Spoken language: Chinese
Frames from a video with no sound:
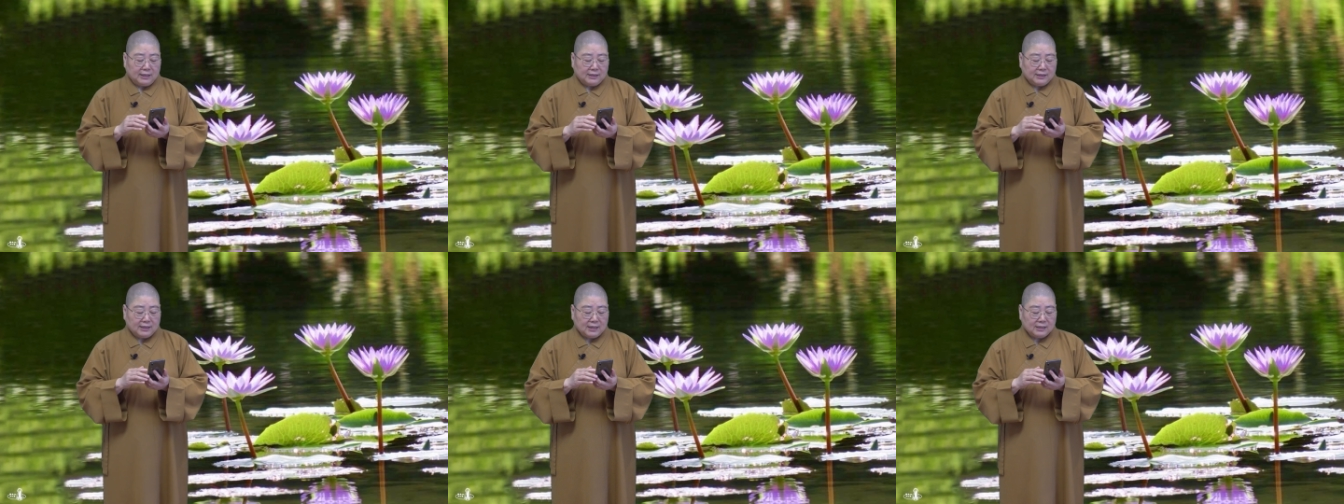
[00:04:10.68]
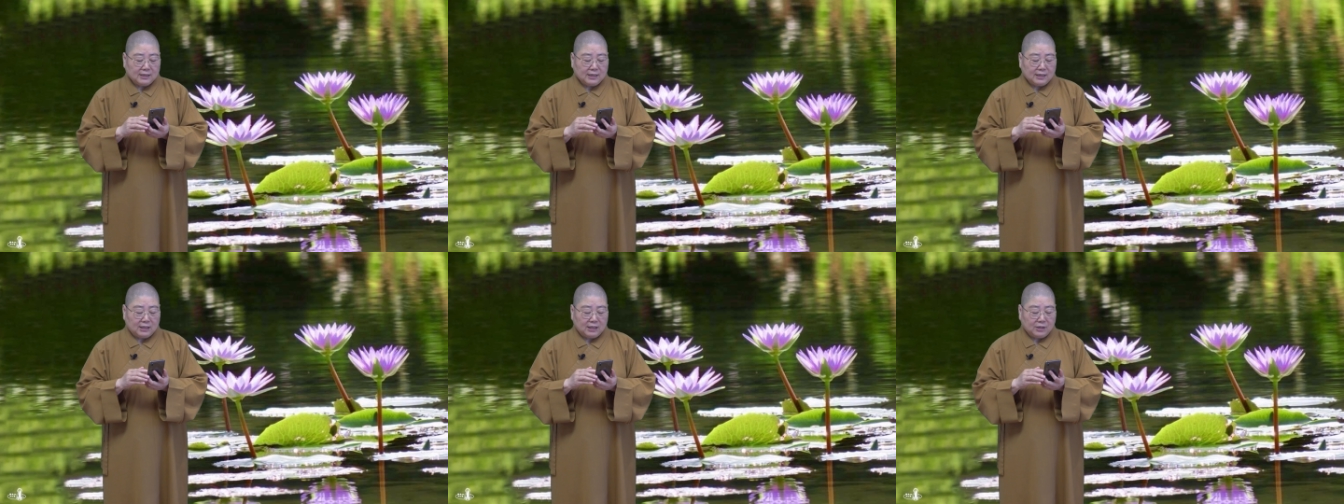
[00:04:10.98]

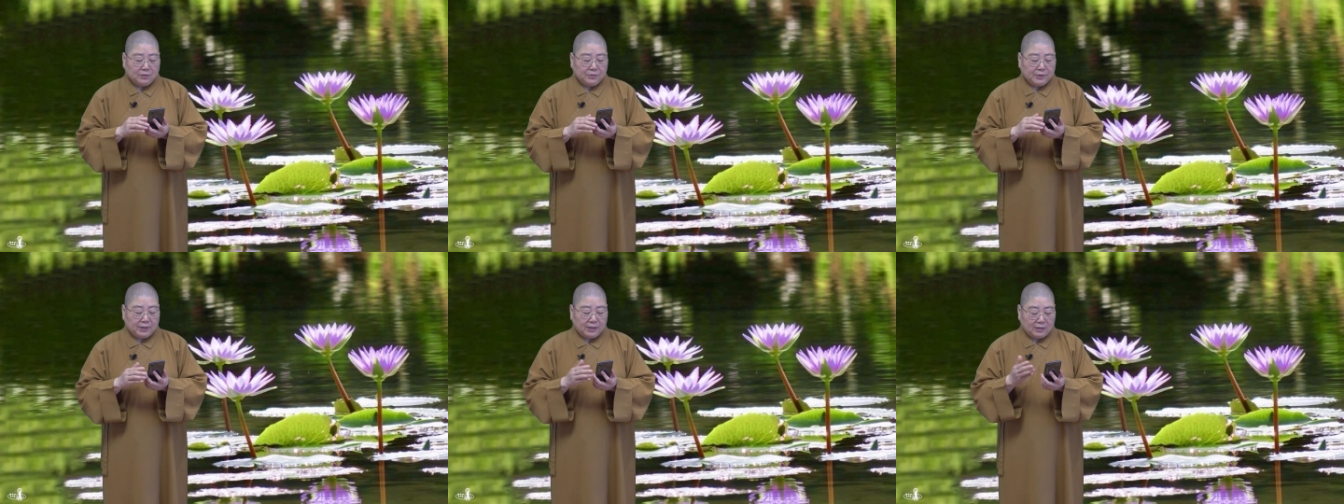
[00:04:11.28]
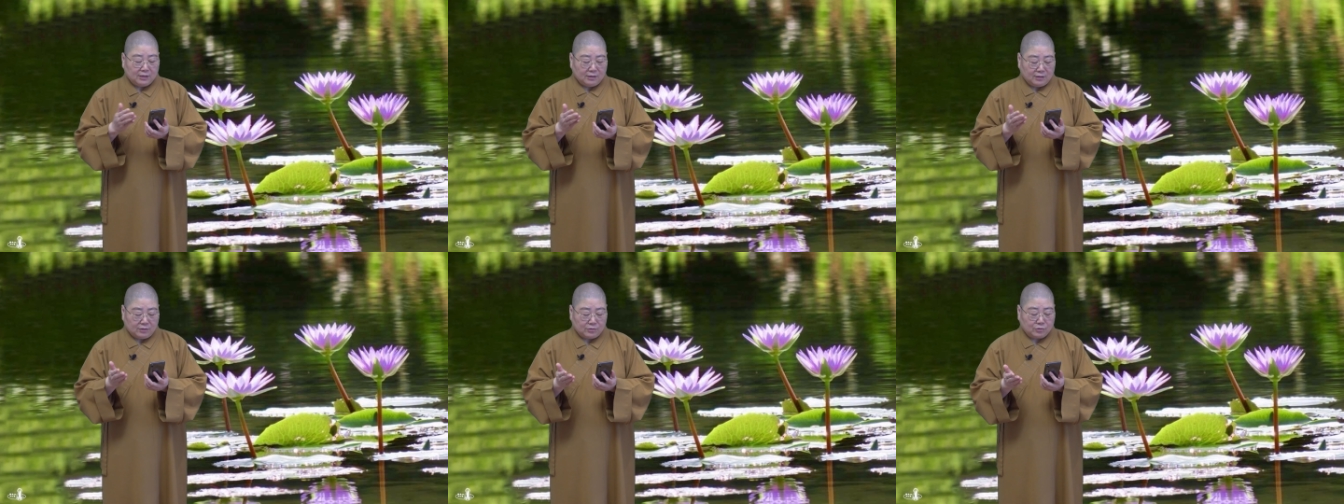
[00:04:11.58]
加上因
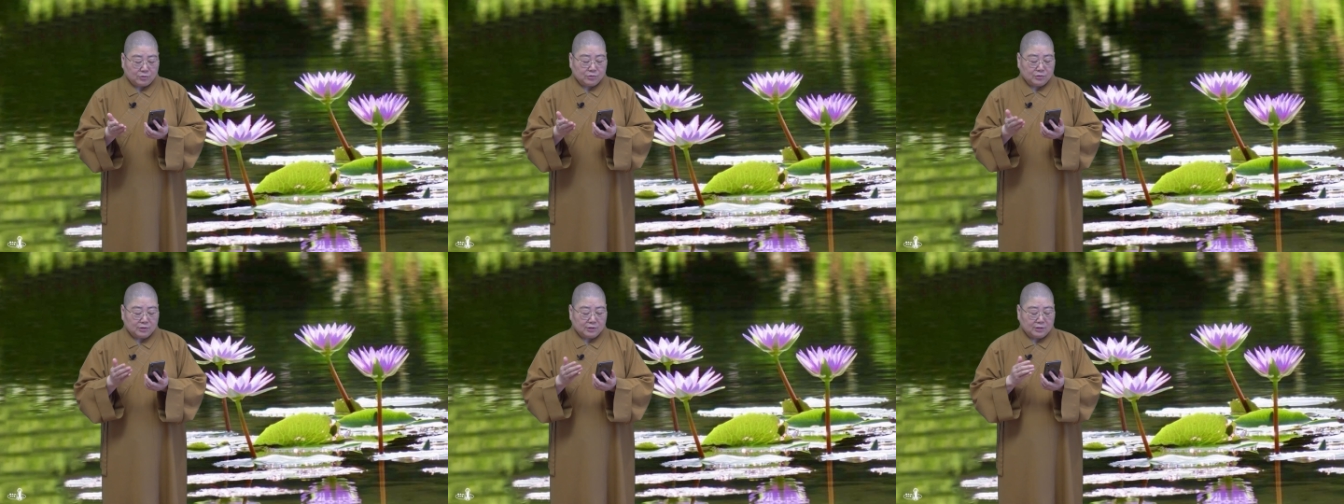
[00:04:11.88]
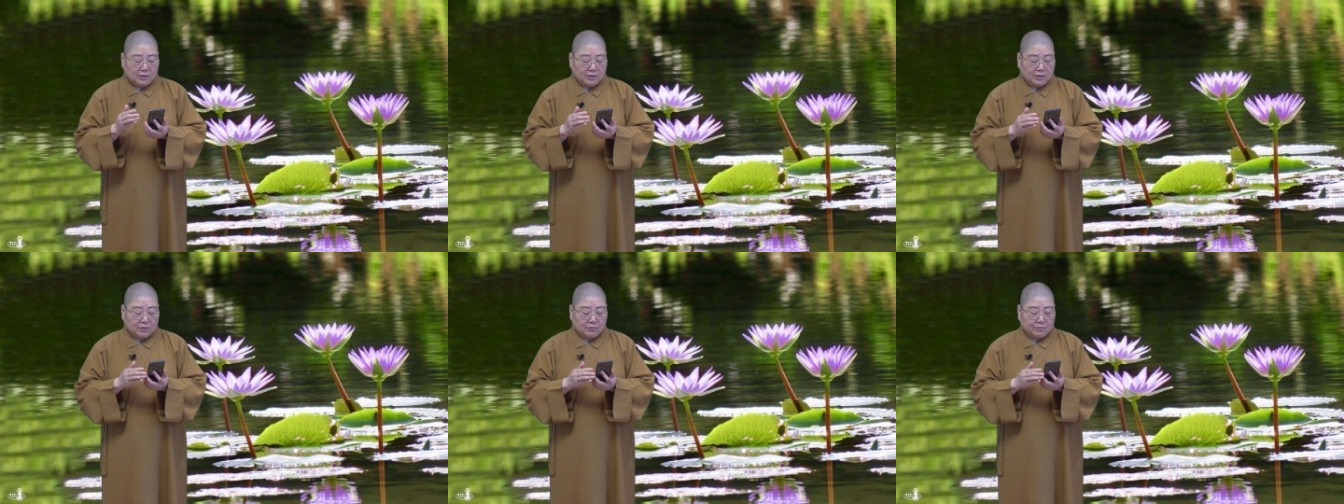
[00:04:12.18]
为啊，就
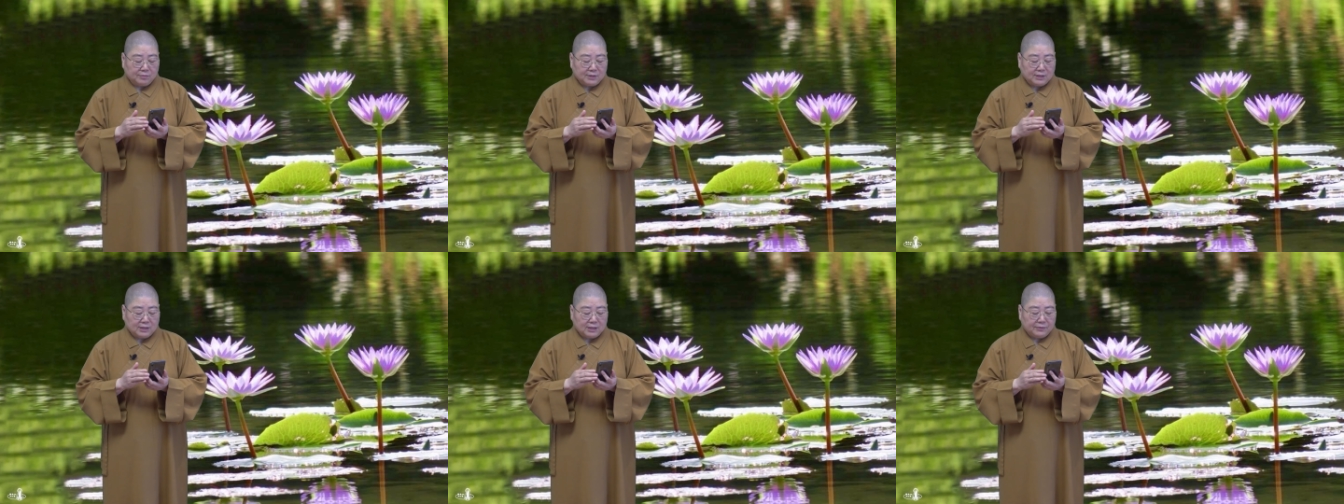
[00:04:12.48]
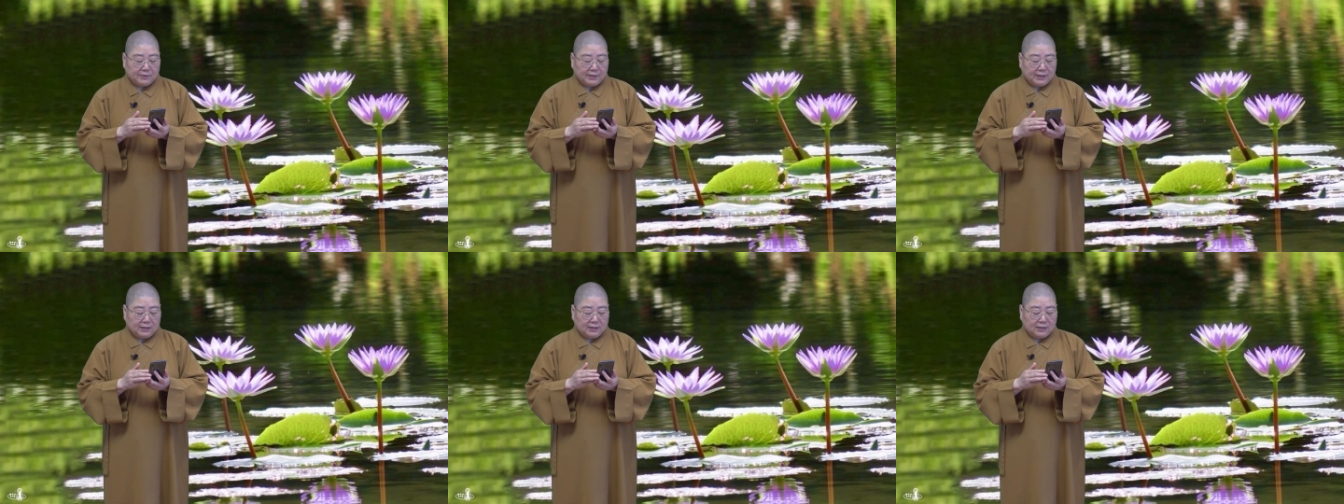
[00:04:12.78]
呃，我们这
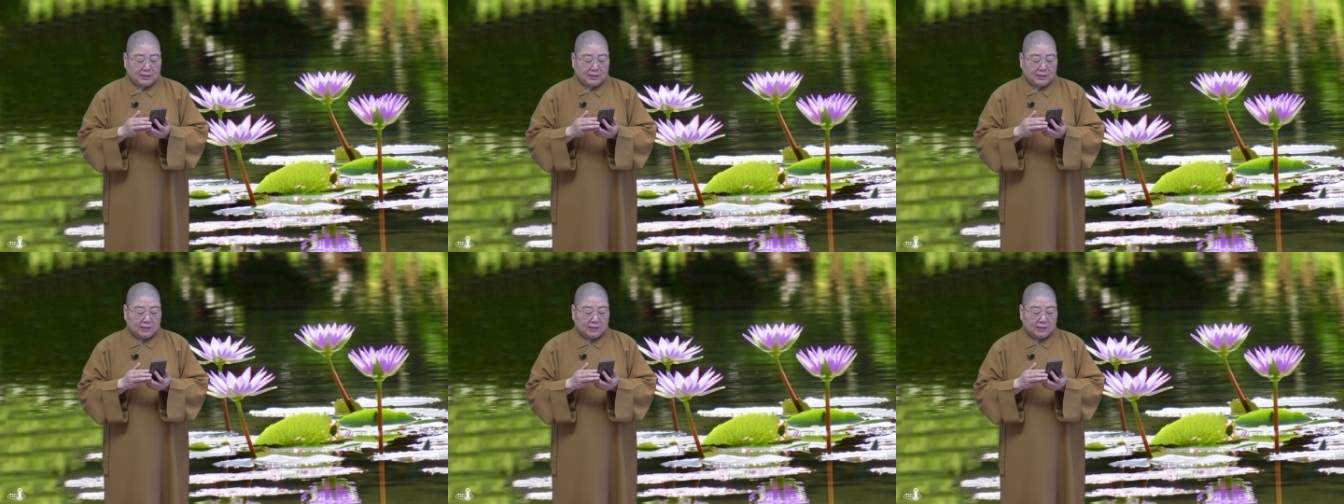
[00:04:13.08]
位